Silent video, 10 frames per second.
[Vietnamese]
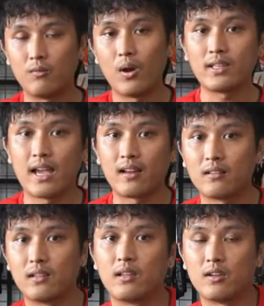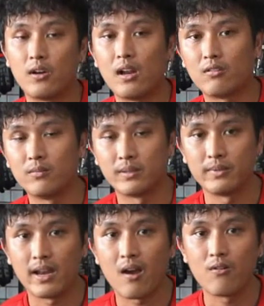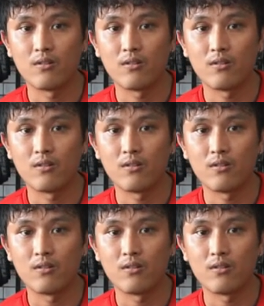quá chặt à, đội lâu thì mình bị đau